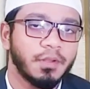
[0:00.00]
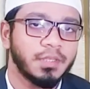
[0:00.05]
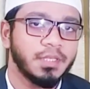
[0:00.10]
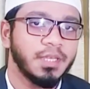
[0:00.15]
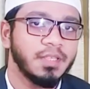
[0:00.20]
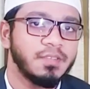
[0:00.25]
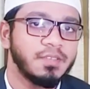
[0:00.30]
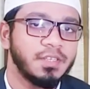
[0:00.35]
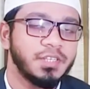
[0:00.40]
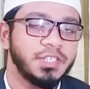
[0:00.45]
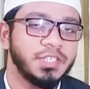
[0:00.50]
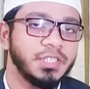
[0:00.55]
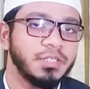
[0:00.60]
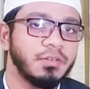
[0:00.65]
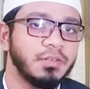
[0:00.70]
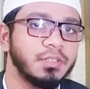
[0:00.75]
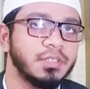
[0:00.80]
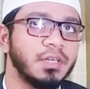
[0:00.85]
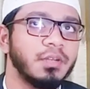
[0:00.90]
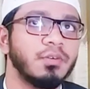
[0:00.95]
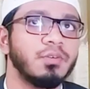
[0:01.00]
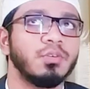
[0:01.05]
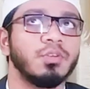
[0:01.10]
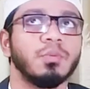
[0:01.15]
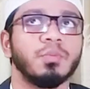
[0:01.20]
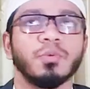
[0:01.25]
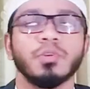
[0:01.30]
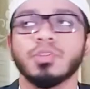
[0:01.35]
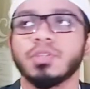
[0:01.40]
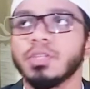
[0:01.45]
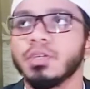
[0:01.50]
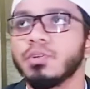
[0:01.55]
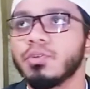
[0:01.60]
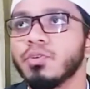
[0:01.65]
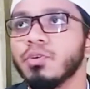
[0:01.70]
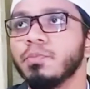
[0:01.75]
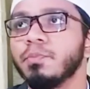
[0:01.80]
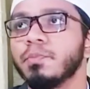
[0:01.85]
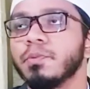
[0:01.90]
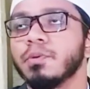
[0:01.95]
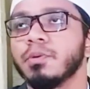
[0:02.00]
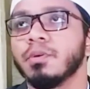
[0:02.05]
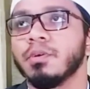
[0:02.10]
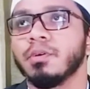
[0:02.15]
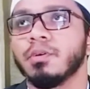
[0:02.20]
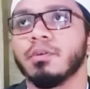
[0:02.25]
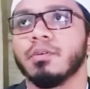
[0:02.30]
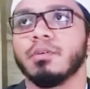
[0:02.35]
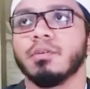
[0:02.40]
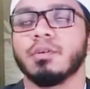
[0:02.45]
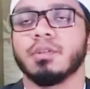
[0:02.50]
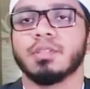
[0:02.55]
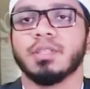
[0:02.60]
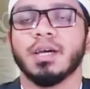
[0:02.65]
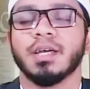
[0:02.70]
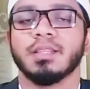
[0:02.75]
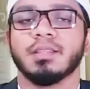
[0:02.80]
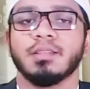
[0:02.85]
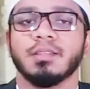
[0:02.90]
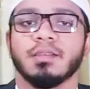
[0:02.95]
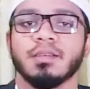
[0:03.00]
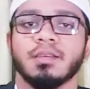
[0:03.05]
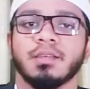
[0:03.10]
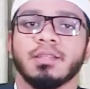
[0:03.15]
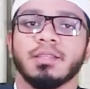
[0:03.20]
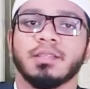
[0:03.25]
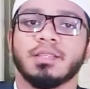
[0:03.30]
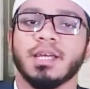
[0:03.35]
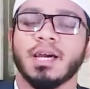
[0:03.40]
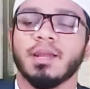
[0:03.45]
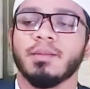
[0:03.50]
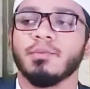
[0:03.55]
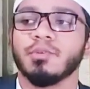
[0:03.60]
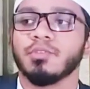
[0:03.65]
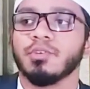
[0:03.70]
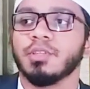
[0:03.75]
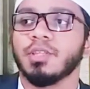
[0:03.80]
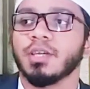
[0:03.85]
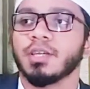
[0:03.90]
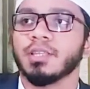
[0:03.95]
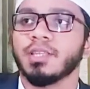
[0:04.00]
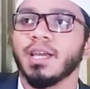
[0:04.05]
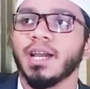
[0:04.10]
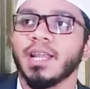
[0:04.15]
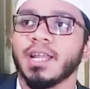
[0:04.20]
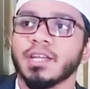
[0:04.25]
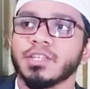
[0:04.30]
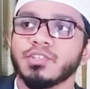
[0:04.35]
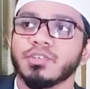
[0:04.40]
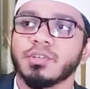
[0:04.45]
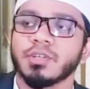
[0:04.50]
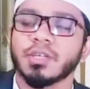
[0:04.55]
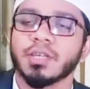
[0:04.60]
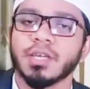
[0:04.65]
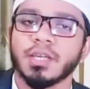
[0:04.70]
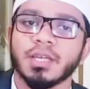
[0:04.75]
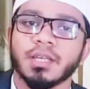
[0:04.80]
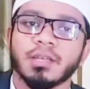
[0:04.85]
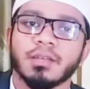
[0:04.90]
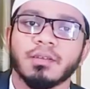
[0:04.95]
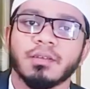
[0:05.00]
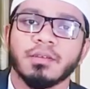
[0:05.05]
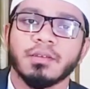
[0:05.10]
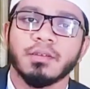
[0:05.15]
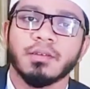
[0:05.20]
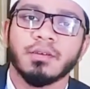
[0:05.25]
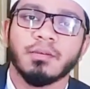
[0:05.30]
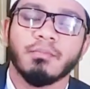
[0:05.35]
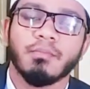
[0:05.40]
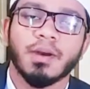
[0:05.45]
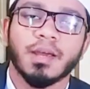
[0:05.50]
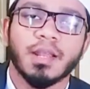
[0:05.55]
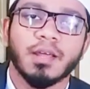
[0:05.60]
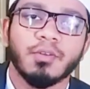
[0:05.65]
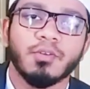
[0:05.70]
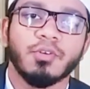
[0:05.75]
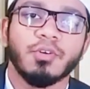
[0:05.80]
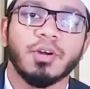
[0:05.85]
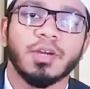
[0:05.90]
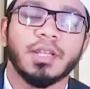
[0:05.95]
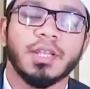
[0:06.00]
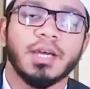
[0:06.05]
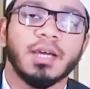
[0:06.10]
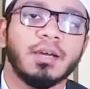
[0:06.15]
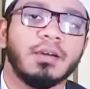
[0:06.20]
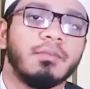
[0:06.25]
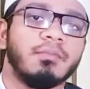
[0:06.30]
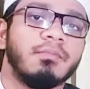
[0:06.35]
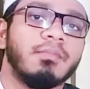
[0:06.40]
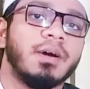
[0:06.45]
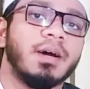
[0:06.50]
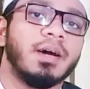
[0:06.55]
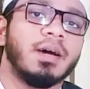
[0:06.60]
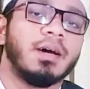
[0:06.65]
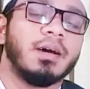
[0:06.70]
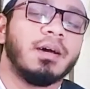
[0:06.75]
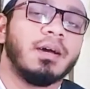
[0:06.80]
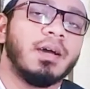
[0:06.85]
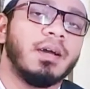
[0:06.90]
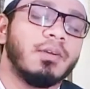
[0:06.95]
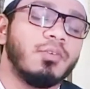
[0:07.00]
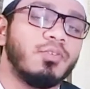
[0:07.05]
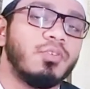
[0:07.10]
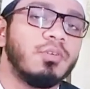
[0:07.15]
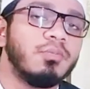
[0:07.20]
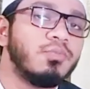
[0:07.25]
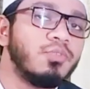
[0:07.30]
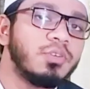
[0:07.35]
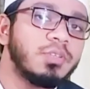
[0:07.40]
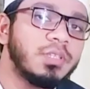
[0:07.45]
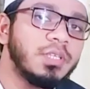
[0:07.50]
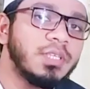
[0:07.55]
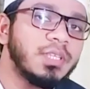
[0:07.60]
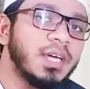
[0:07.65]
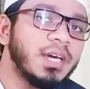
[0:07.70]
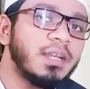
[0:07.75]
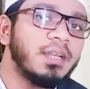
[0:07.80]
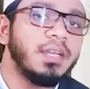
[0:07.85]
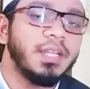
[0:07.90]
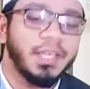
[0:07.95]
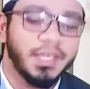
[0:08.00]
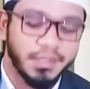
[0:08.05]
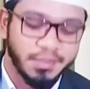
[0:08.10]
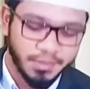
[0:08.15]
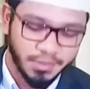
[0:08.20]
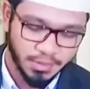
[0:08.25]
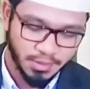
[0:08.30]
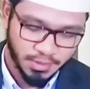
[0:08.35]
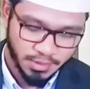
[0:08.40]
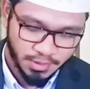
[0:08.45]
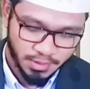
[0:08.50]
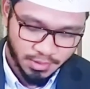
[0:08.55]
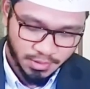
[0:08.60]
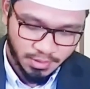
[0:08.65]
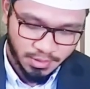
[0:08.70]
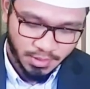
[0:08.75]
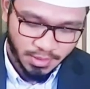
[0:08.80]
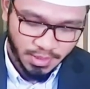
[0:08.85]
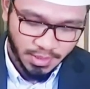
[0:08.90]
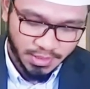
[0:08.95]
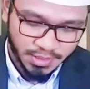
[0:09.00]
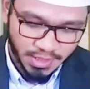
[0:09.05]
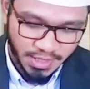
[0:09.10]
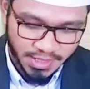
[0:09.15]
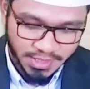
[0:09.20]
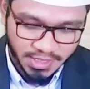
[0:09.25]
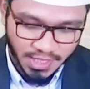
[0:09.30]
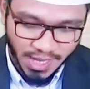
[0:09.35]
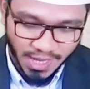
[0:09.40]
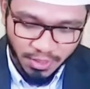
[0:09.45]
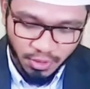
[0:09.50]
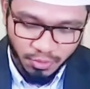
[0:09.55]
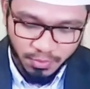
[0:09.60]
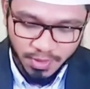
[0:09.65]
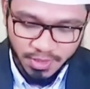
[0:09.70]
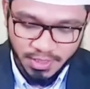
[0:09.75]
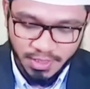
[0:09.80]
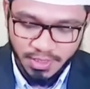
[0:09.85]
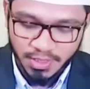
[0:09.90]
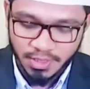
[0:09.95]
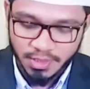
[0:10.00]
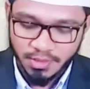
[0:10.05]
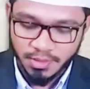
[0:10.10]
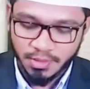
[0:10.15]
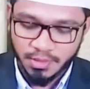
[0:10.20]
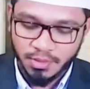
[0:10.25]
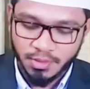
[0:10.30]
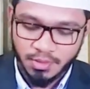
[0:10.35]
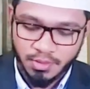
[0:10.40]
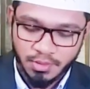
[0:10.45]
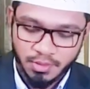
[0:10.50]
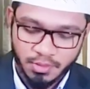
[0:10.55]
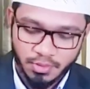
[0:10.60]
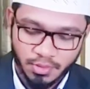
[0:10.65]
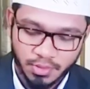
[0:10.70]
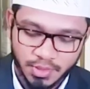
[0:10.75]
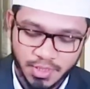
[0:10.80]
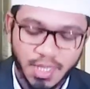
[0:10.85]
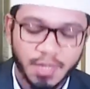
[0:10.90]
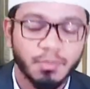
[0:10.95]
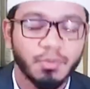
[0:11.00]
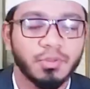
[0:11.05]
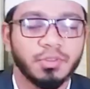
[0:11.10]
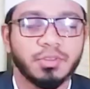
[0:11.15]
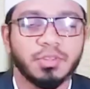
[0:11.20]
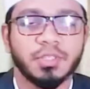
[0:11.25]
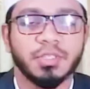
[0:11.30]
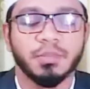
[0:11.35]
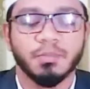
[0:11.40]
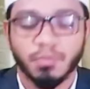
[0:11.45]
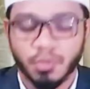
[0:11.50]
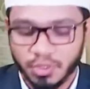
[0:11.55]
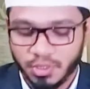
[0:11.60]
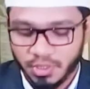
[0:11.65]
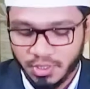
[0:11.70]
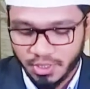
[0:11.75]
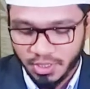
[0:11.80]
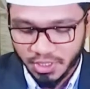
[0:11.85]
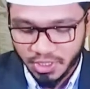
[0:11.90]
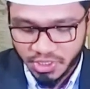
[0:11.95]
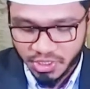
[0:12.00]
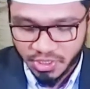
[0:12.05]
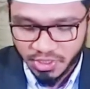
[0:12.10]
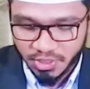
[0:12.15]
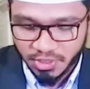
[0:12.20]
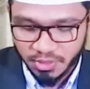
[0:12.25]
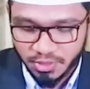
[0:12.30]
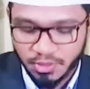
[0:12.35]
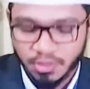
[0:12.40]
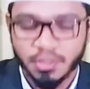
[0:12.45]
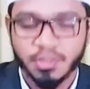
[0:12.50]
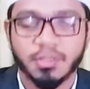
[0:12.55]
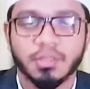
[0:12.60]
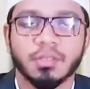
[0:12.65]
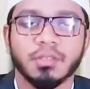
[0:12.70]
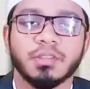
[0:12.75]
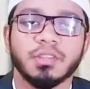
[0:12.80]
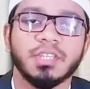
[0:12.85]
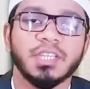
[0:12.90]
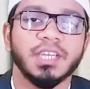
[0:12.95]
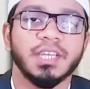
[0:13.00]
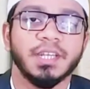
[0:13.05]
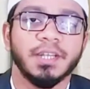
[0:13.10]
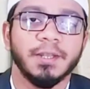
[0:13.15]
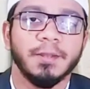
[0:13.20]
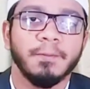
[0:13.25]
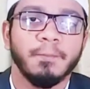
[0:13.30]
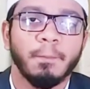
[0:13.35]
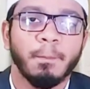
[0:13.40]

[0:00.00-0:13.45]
অর্থাৎ সৃষ্টিকর্তার কোনো প্রতিরূপ অর্থাৎ তার মতো দেখতে আরেকজনকে বানানো হয় না বা কোনো মূর্তি তার নেই এটি আছে আয়ুর্বেদের অধ্যায় বত্রিশ তিন